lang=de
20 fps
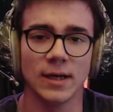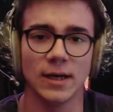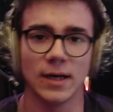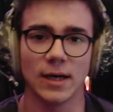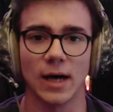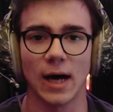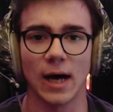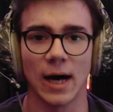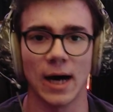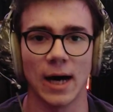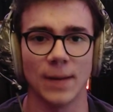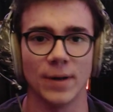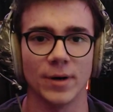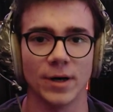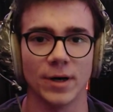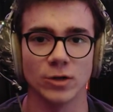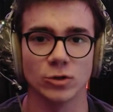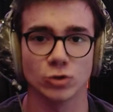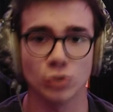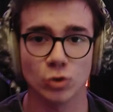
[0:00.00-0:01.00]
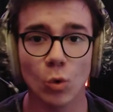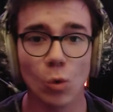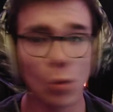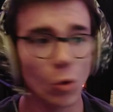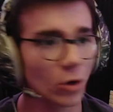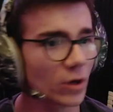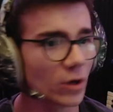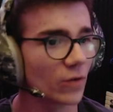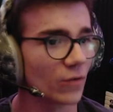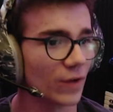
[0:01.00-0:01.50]
Aber so
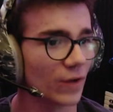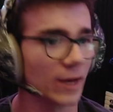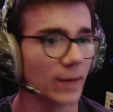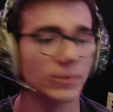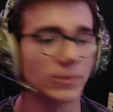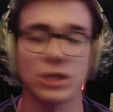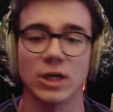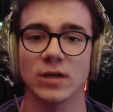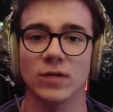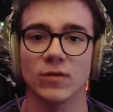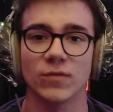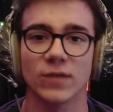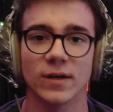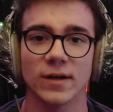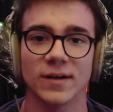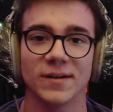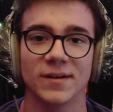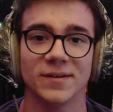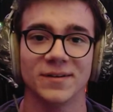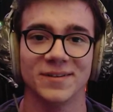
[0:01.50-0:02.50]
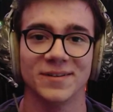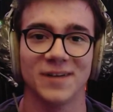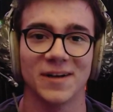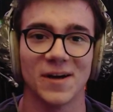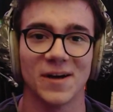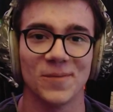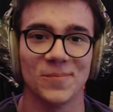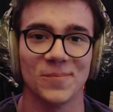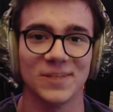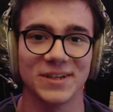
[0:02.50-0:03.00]
ungefähr habe ich angefangen
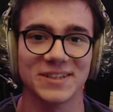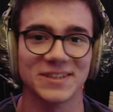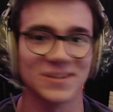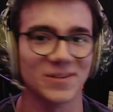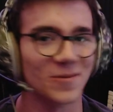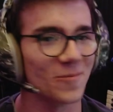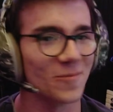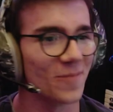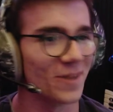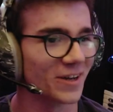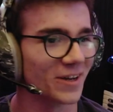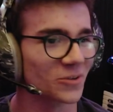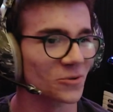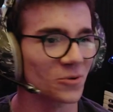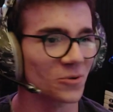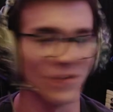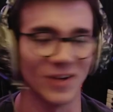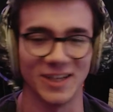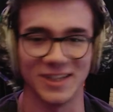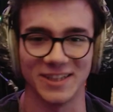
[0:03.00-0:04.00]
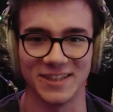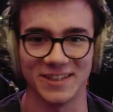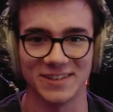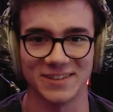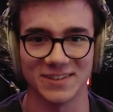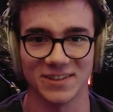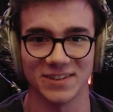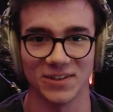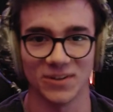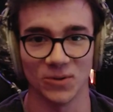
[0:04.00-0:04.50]
mit meiner Tonqualität.
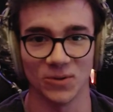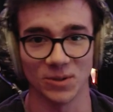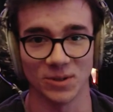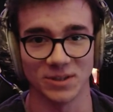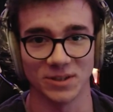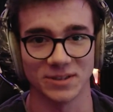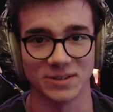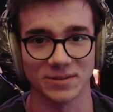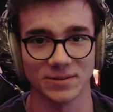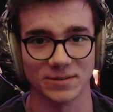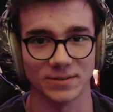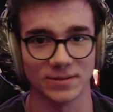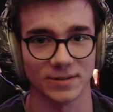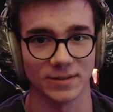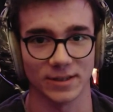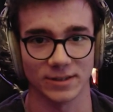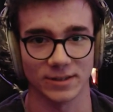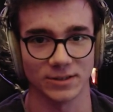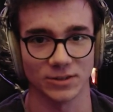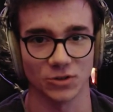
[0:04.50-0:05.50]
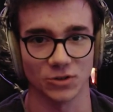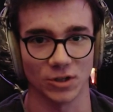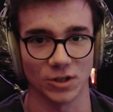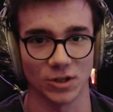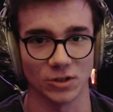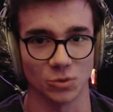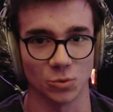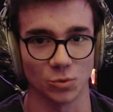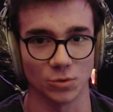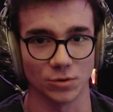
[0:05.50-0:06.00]
Und das ist nicht
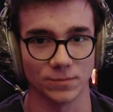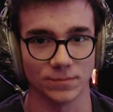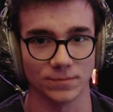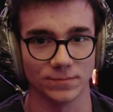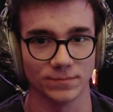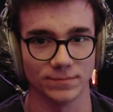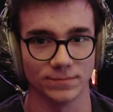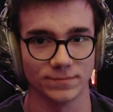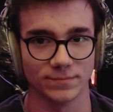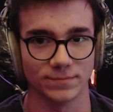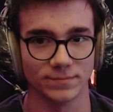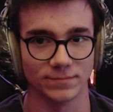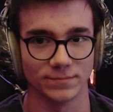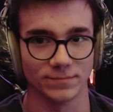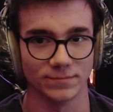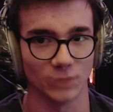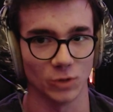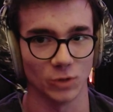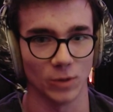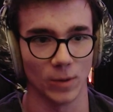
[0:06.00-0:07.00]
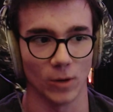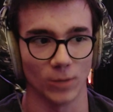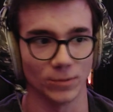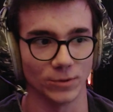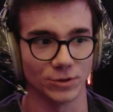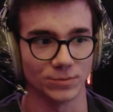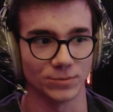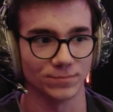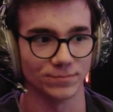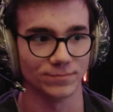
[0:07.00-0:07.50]
sonderlich gut. Überhaupt
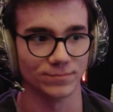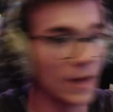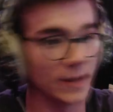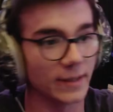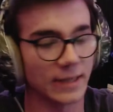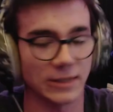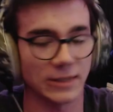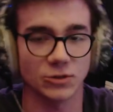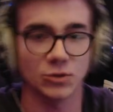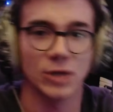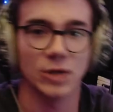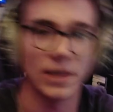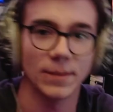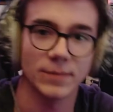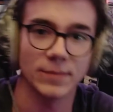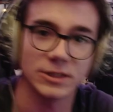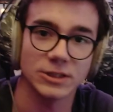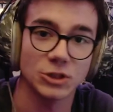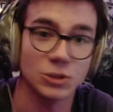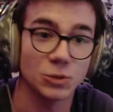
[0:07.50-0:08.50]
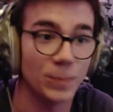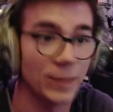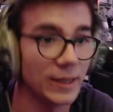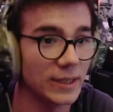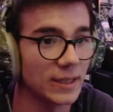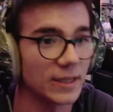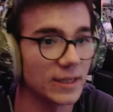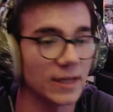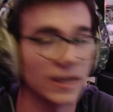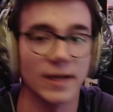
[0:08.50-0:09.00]
nicht. Dazu kam, dass ich
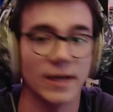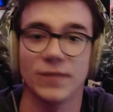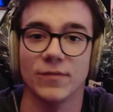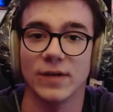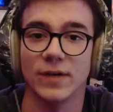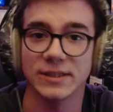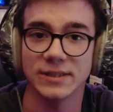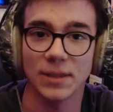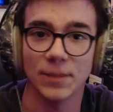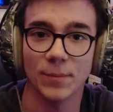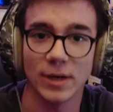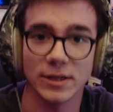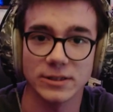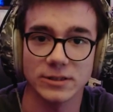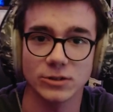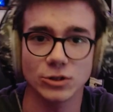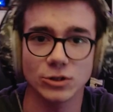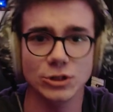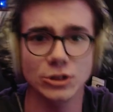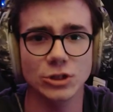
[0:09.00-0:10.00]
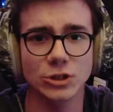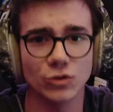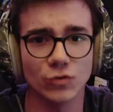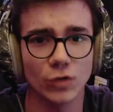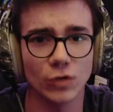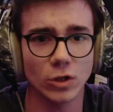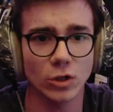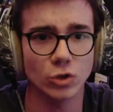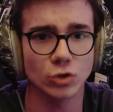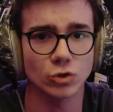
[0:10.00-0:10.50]
später dann eine Facecam hatte, die nicht
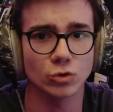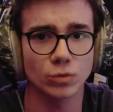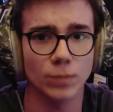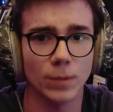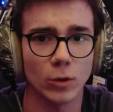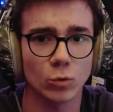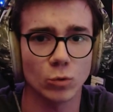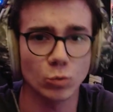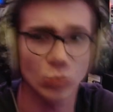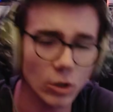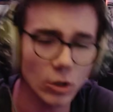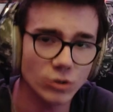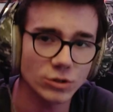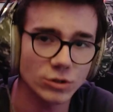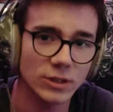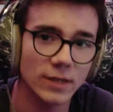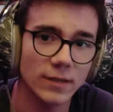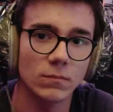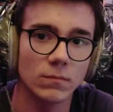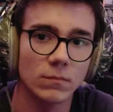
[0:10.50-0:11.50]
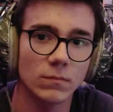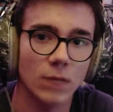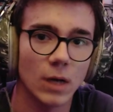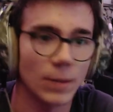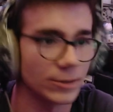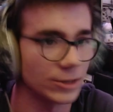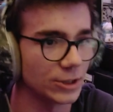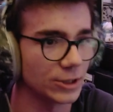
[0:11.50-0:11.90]
wirklich super gut aussah, aber sie hat's